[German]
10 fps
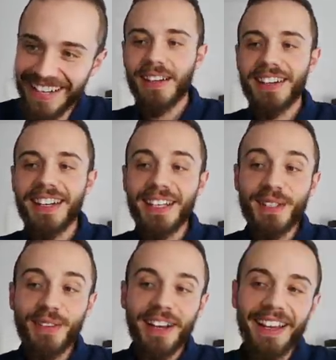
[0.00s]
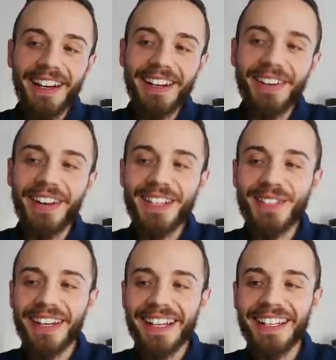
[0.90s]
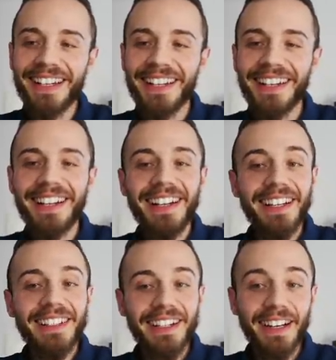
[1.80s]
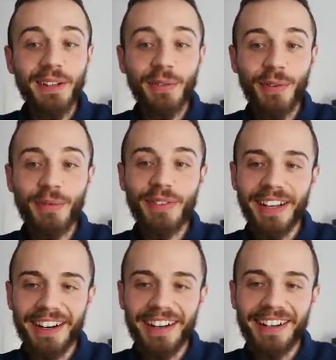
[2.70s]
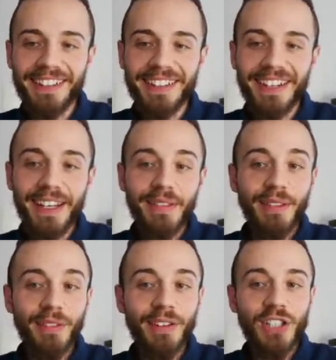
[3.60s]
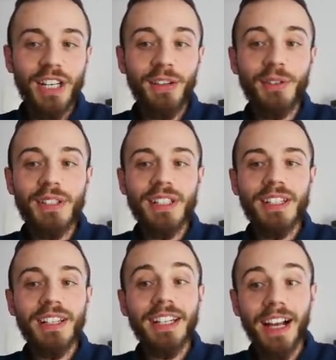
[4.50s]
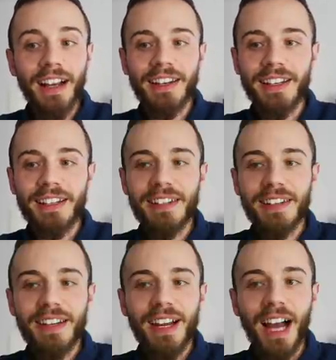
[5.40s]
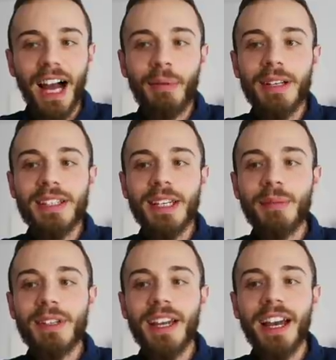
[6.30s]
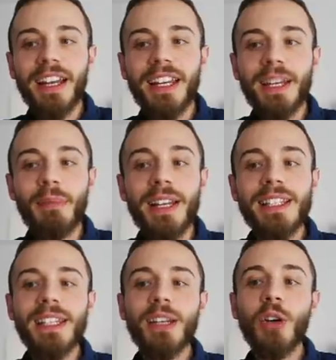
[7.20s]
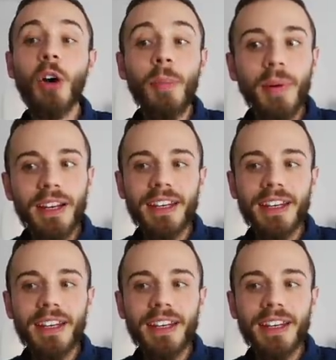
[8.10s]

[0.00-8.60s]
Der ist verheiratet und hat zwei Kinder, drei und fünf Jahre alt. Wir verstehen uns gar nicht, aber es gibt eine immense körperliche